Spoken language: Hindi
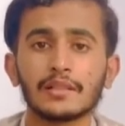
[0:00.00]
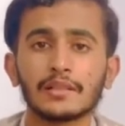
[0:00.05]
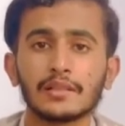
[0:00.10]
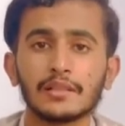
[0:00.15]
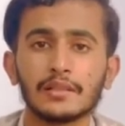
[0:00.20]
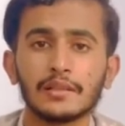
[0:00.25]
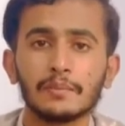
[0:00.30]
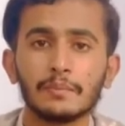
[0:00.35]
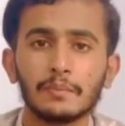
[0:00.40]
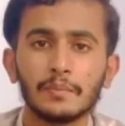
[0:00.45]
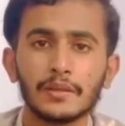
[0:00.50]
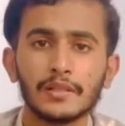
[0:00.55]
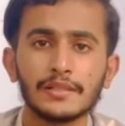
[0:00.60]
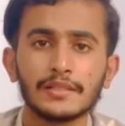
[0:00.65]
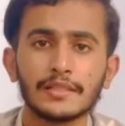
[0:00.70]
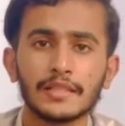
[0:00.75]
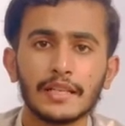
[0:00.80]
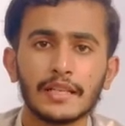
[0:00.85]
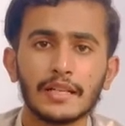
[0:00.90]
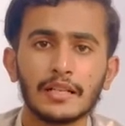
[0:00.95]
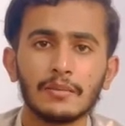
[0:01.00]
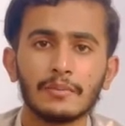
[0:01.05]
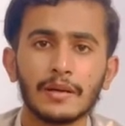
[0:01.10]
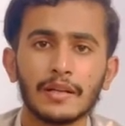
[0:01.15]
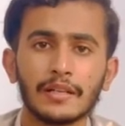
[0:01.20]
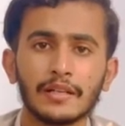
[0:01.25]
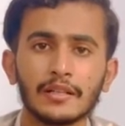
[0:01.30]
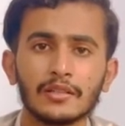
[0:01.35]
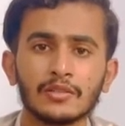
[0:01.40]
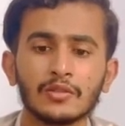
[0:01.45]
सिंपल चैनल
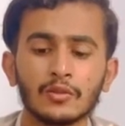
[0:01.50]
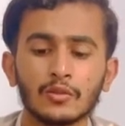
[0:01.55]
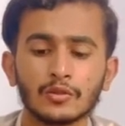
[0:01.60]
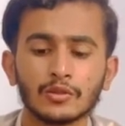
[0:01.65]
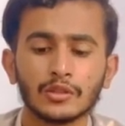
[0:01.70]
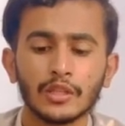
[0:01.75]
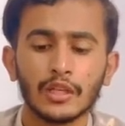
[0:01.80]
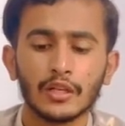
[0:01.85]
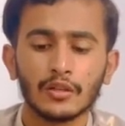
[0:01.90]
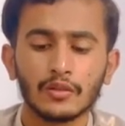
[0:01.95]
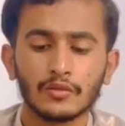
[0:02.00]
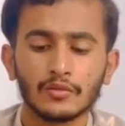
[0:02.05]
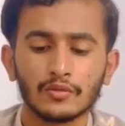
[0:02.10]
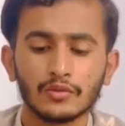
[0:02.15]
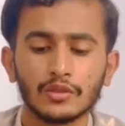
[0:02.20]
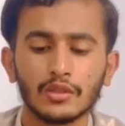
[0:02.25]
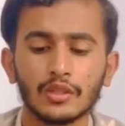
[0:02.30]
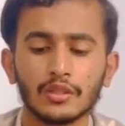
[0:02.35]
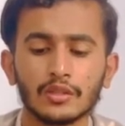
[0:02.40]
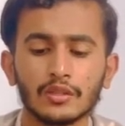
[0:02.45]
बैनर जो होता है उसका